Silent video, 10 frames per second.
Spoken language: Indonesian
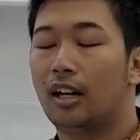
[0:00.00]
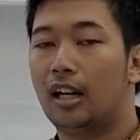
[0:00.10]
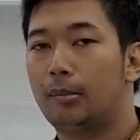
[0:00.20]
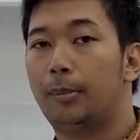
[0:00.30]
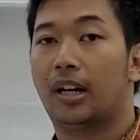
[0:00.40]

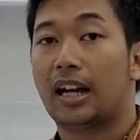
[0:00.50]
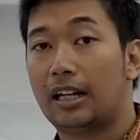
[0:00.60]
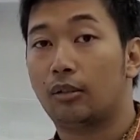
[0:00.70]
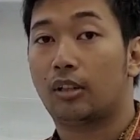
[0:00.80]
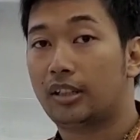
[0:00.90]
uh,
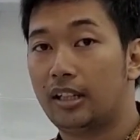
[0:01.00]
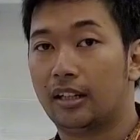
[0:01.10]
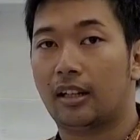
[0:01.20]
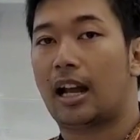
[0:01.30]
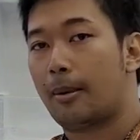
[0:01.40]
membengkak atau
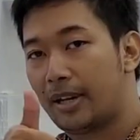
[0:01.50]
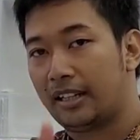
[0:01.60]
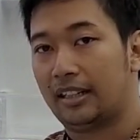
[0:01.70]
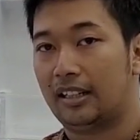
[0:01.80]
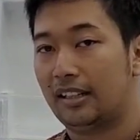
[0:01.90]
gede aman